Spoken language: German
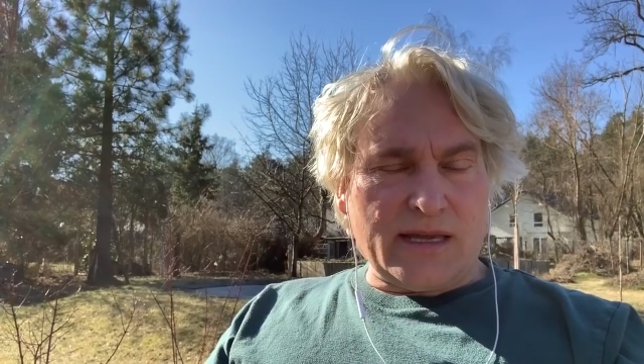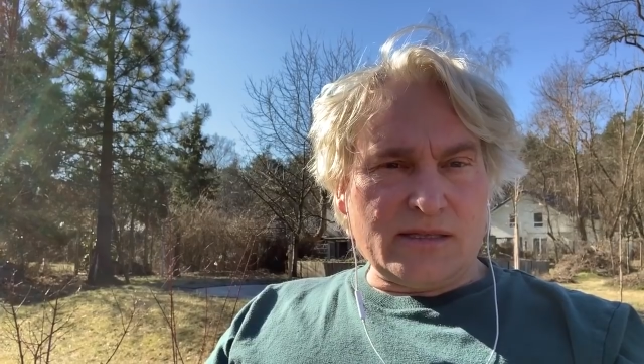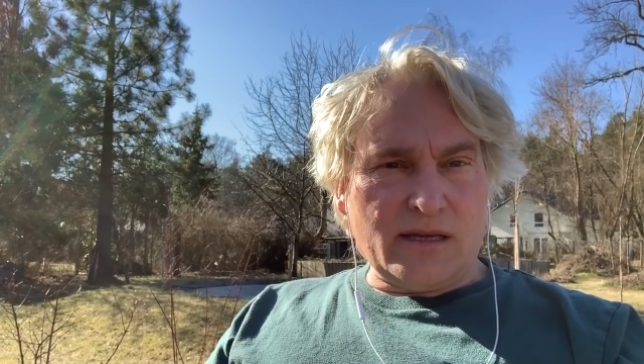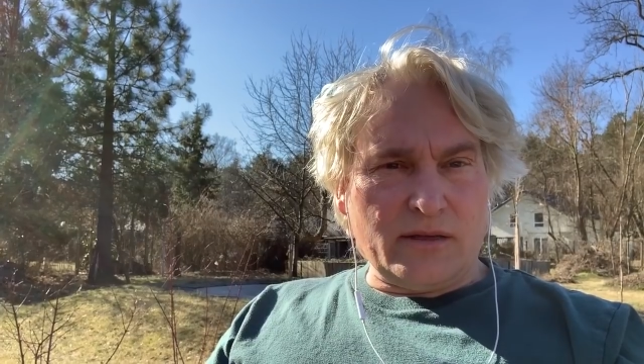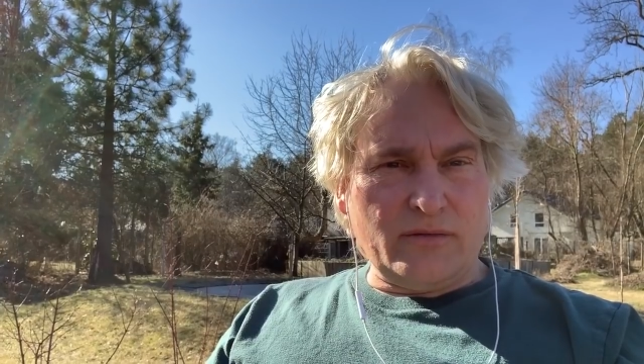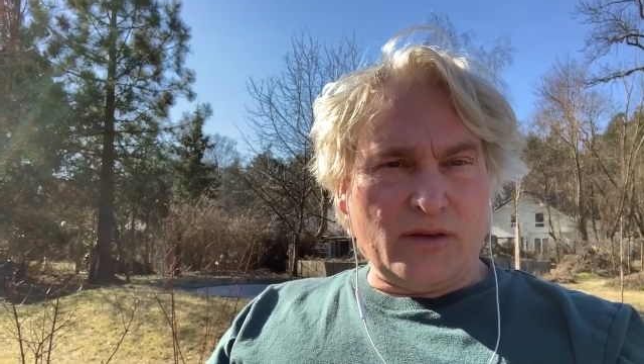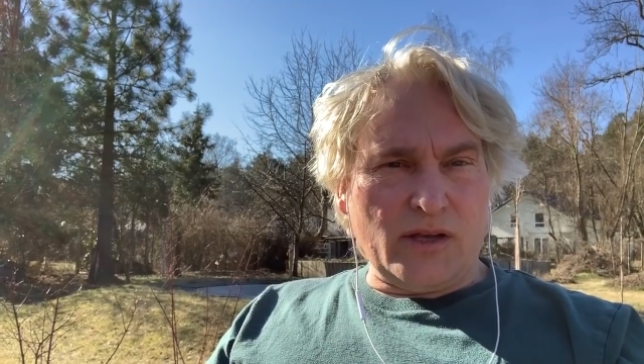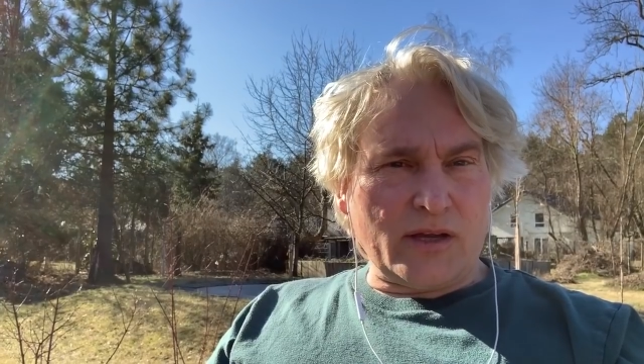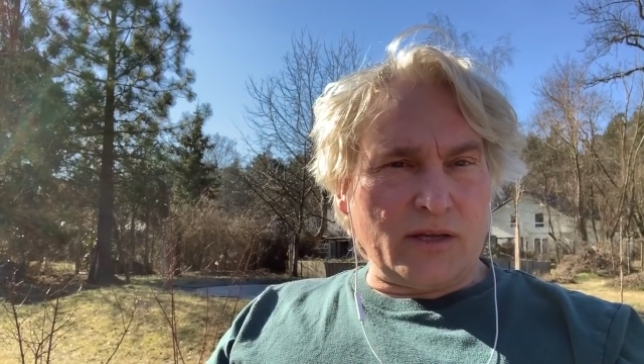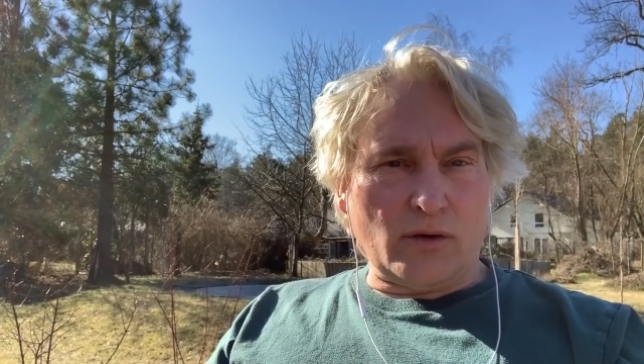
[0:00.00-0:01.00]
externen
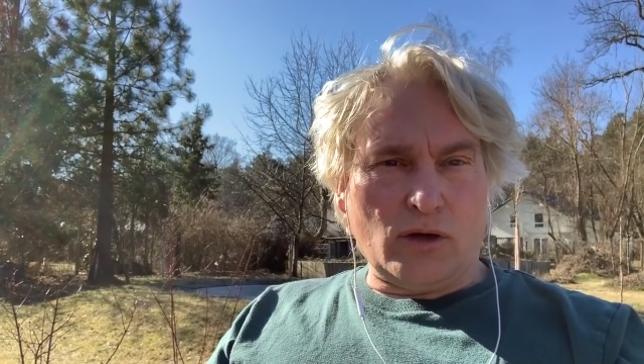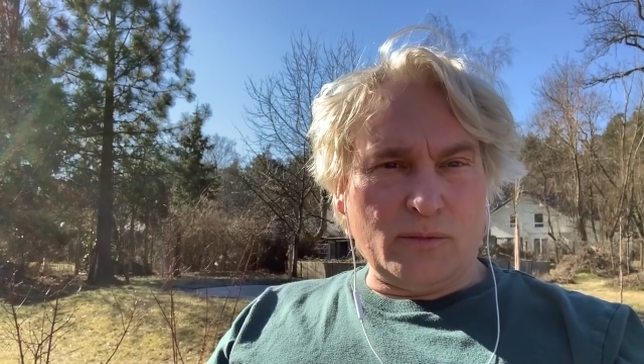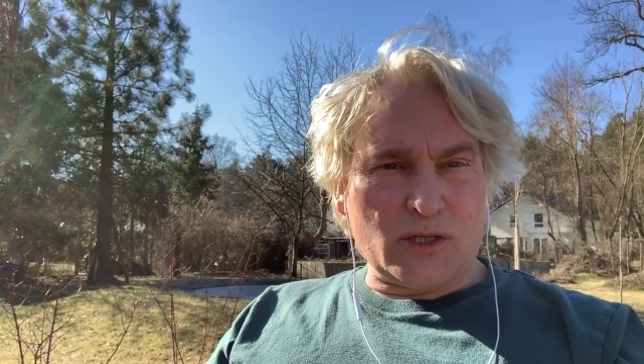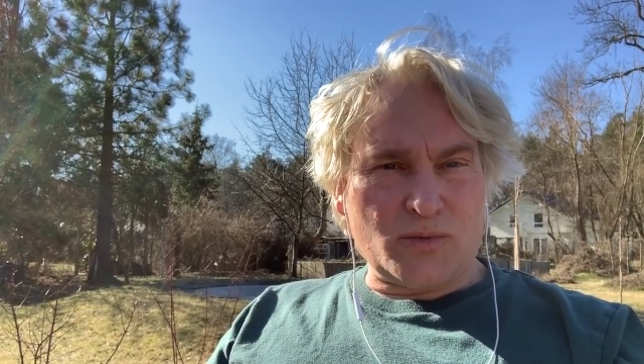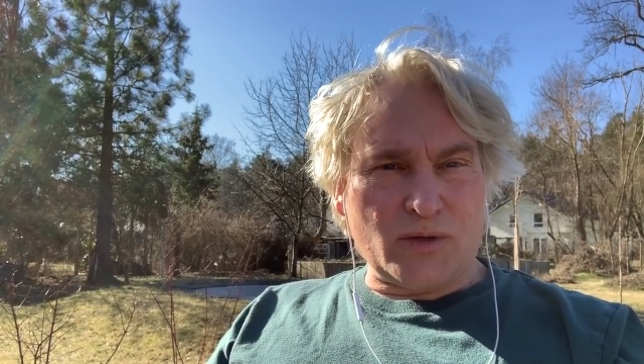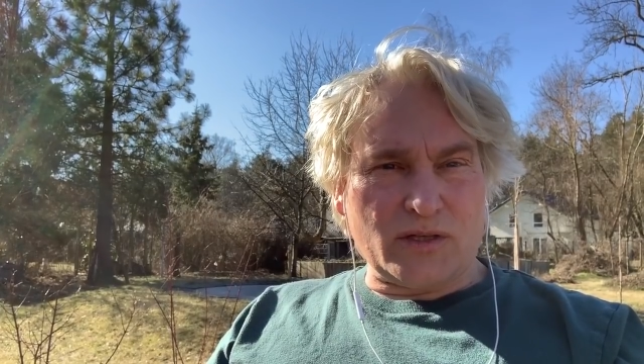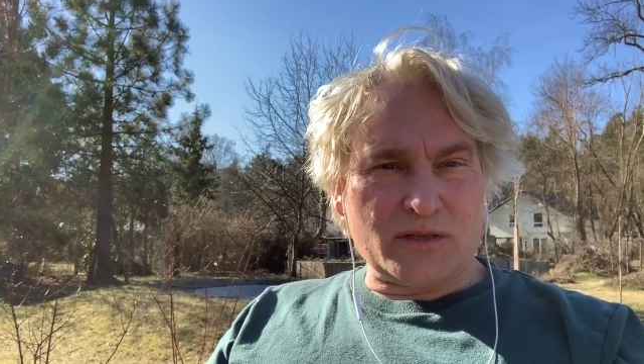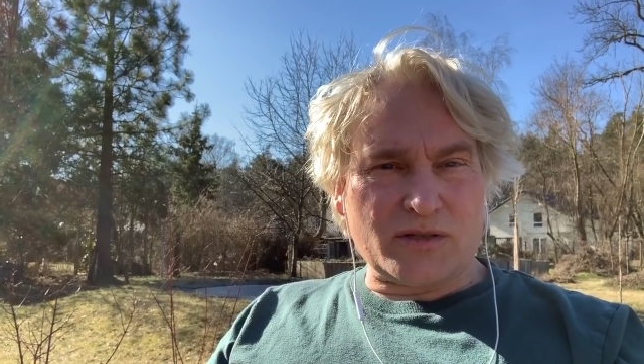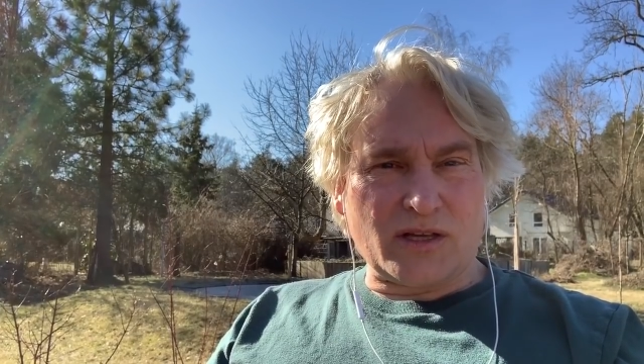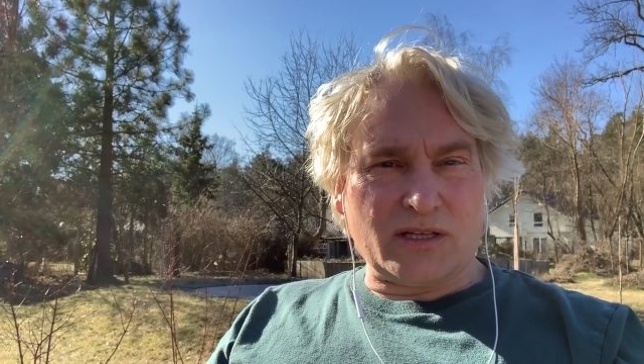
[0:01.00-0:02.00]
Felder keine Rolle mehr spielen.
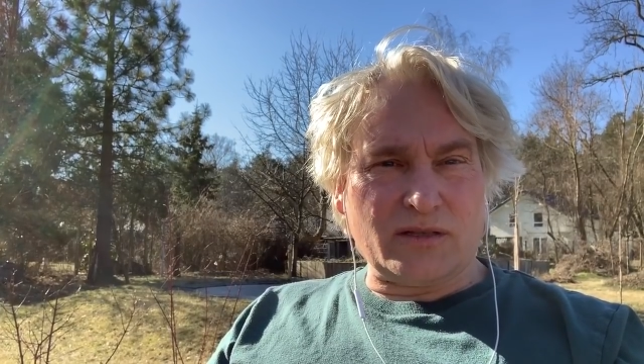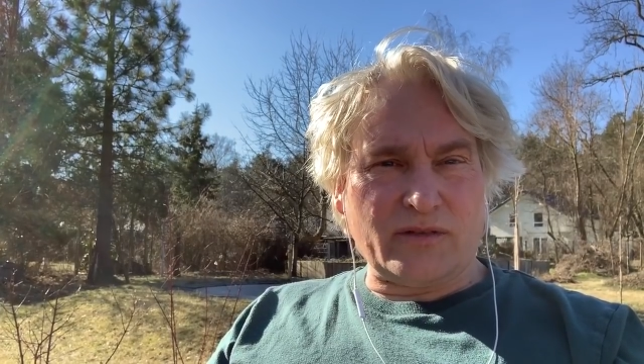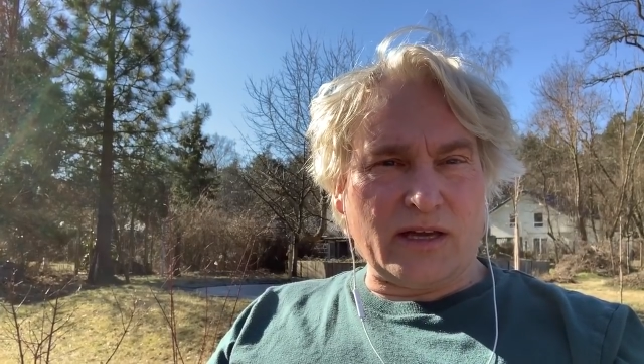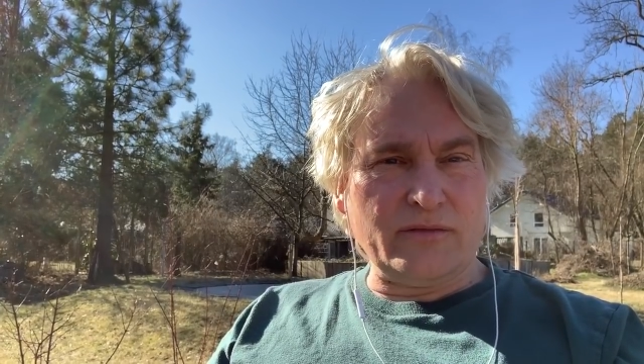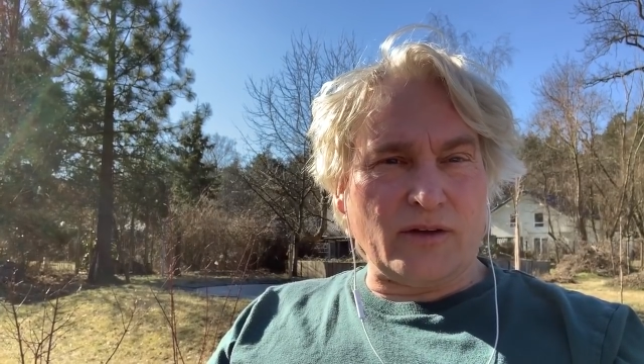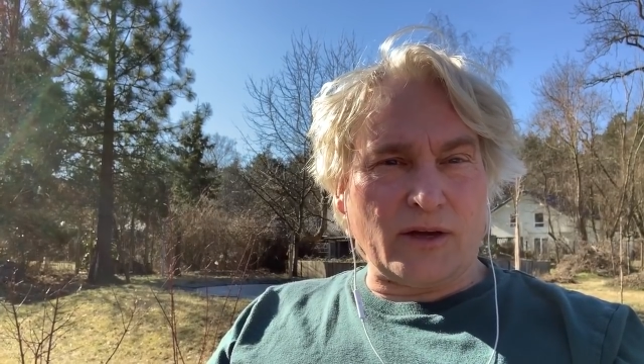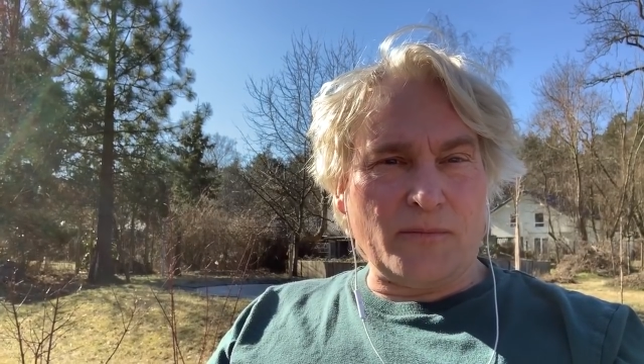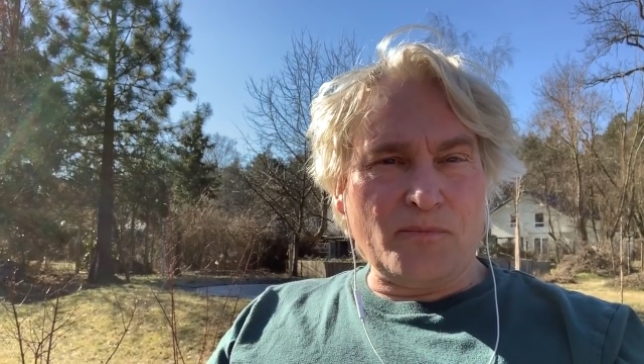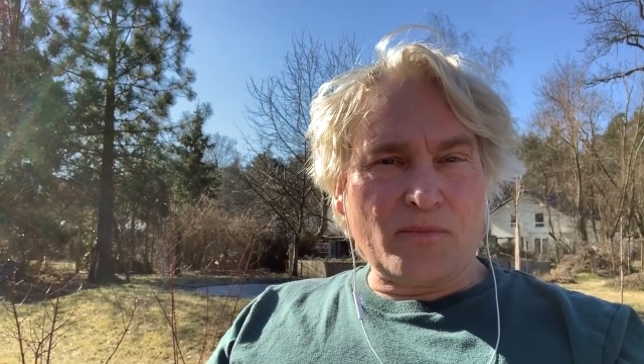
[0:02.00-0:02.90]
Das ist relativ einfach.